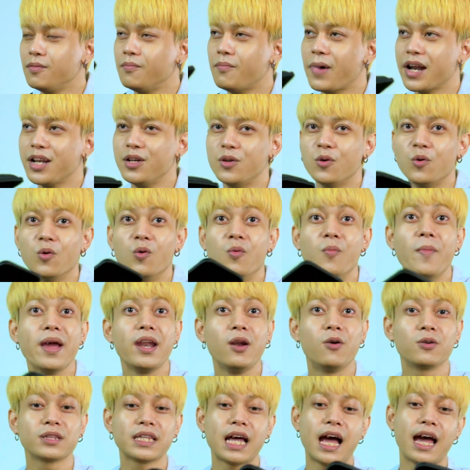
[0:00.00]
มันดูไม่
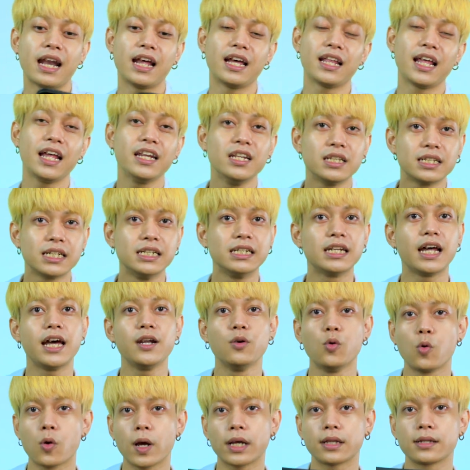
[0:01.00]
ลกตานะท่านคือถ้า
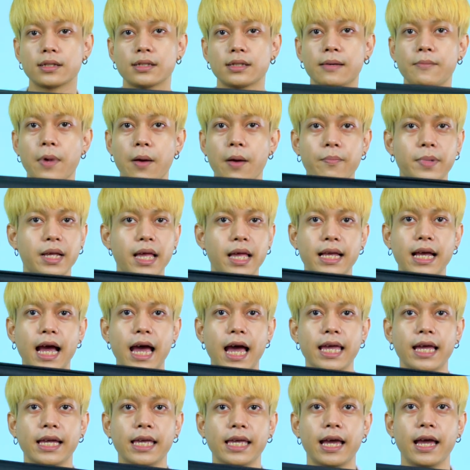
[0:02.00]
ดูแบบไก
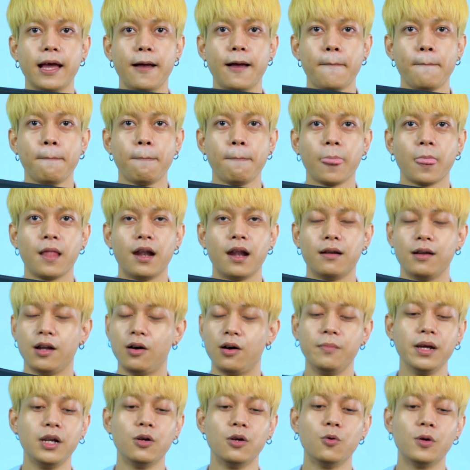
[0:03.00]
ลๆอย่างเงี้ย
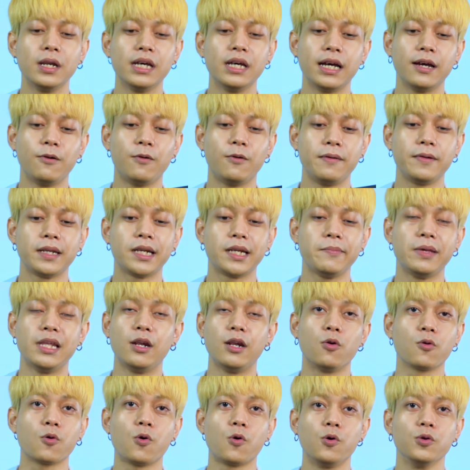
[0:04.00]
เราไม่รู้เลยว่ามันจะมี
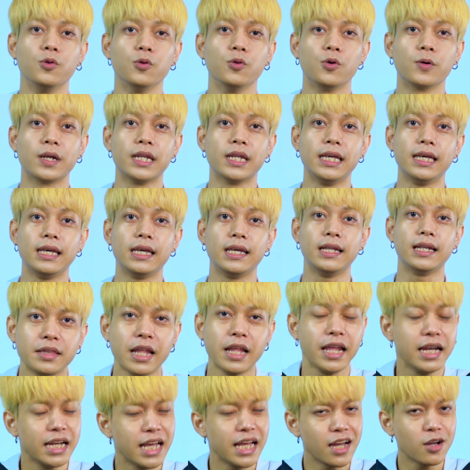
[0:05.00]
โลโก้อยู่ตรงนี้
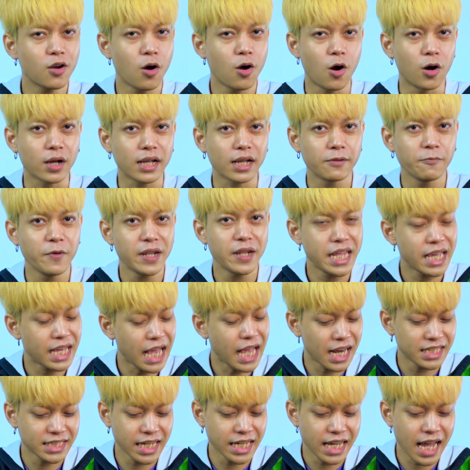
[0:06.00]
ในเรื่องของวิธี
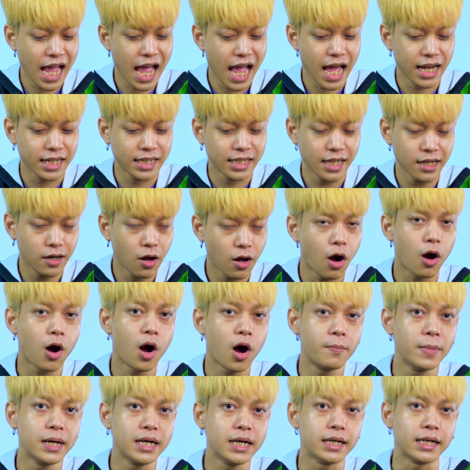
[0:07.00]
การใช้งานที่รอง
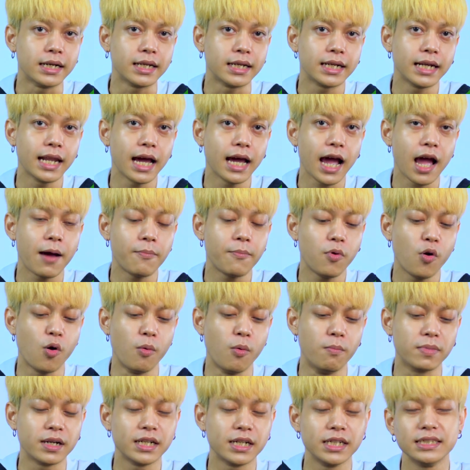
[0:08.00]
ข้อมือนะครับผ
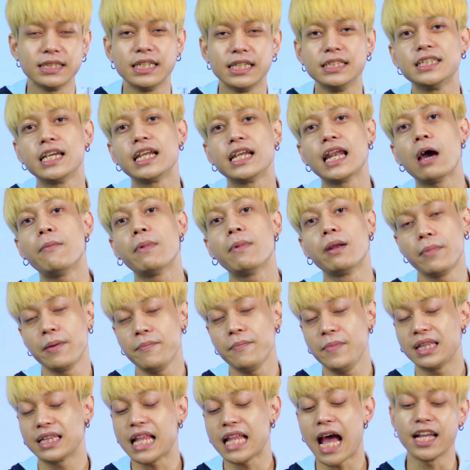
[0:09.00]
มคือจริงๆแล้วมันไม่
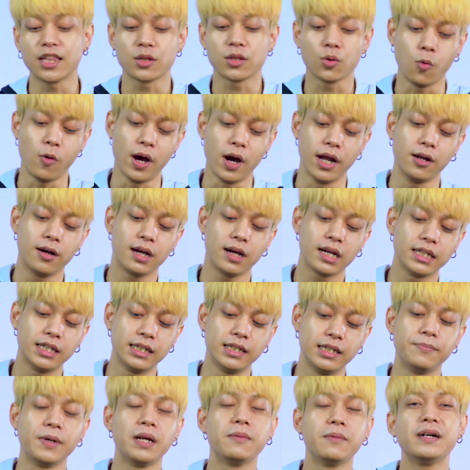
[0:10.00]
มีตายตัวเนาะคื
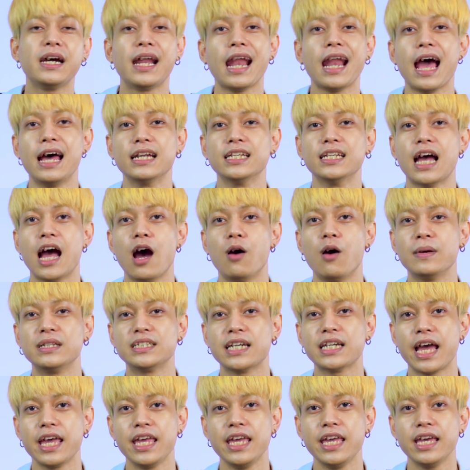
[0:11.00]
อเพื่อนๆอาจจะเอาไป
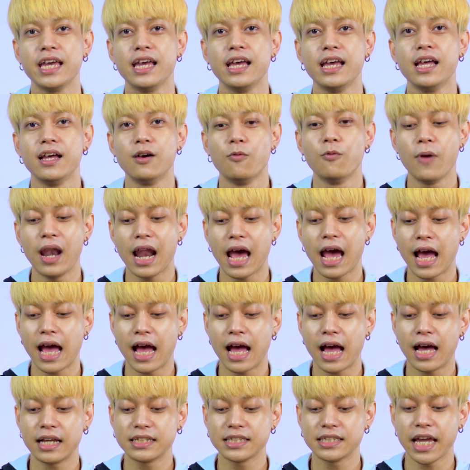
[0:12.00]
ใช้เวลา
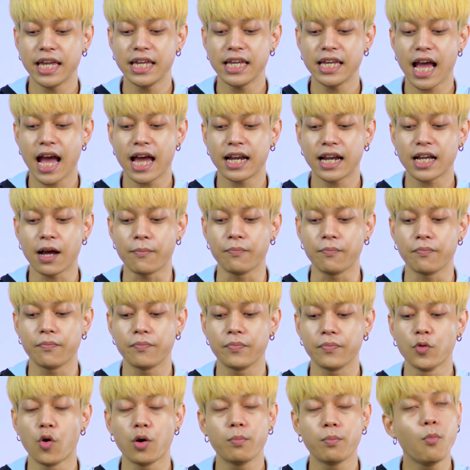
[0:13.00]
ใช้งานกับ
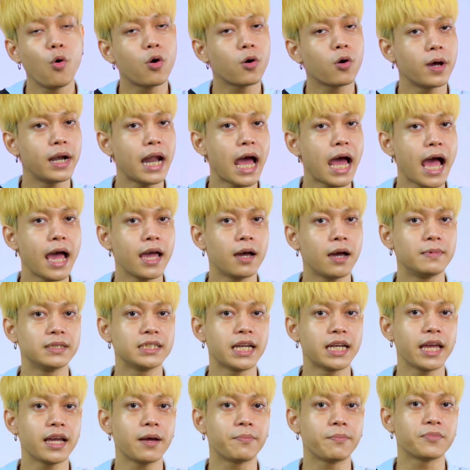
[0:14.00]
โน้ตบุ๊กก็ได้เอาไป
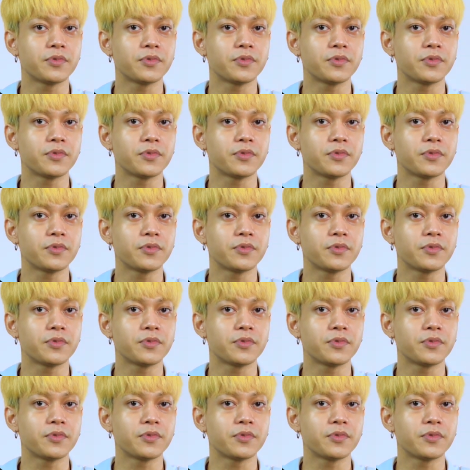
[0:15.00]
ใช้กับ